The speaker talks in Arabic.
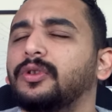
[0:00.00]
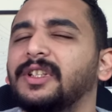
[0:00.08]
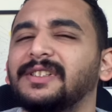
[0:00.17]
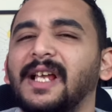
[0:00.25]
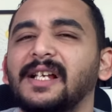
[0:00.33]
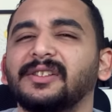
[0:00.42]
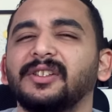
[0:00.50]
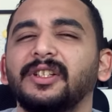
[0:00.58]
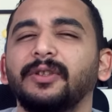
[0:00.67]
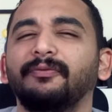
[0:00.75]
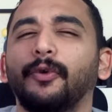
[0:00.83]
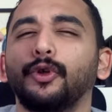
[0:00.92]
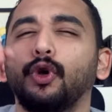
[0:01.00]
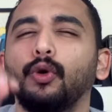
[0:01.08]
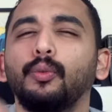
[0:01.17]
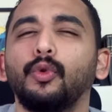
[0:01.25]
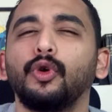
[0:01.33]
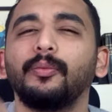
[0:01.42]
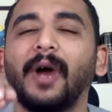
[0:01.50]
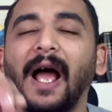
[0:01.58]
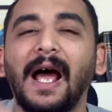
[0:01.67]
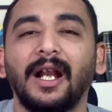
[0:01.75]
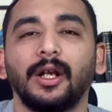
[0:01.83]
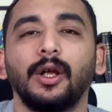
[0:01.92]
تسع سنين فيؤمر
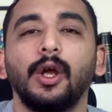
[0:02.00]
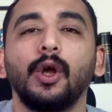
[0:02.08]
بحرق